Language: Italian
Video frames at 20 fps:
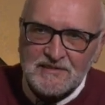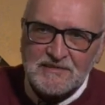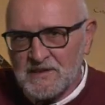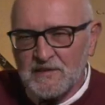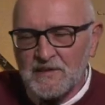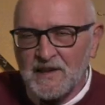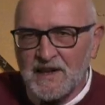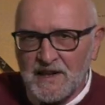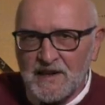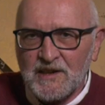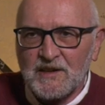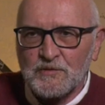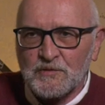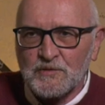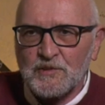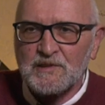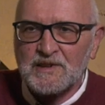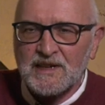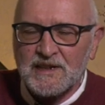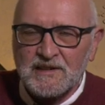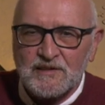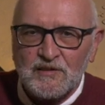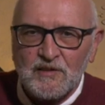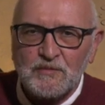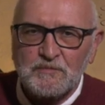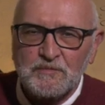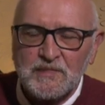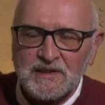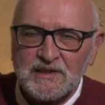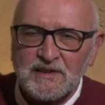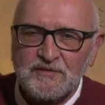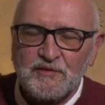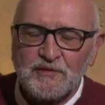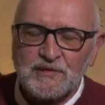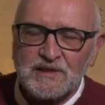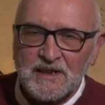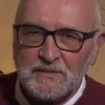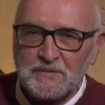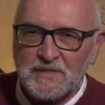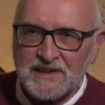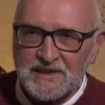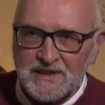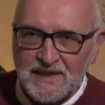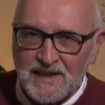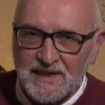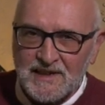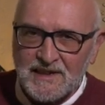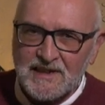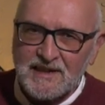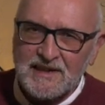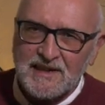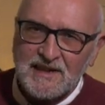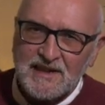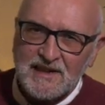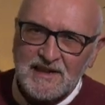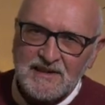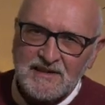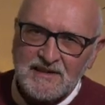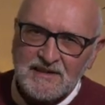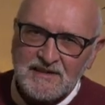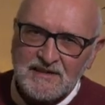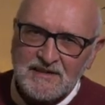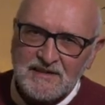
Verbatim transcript: Questo è uno dei compiti fondamentali che